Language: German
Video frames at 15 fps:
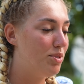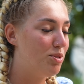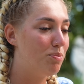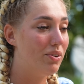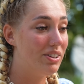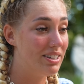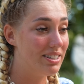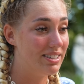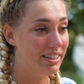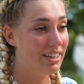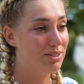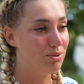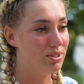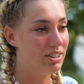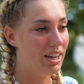Ich bin ein sehr
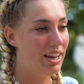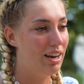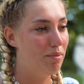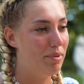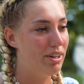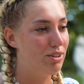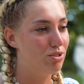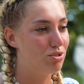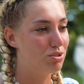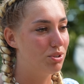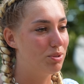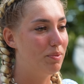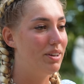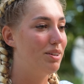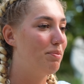sozialer Mensch, so
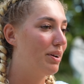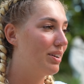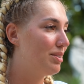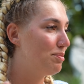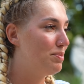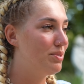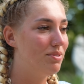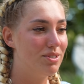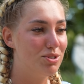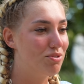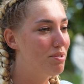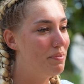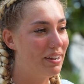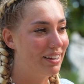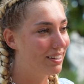ich meine, ich mache
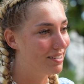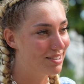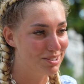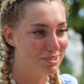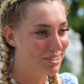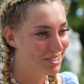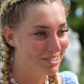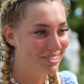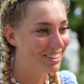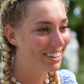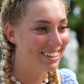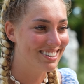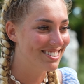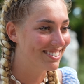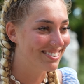Streamerin, so, also
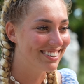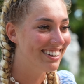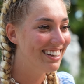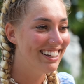ich so,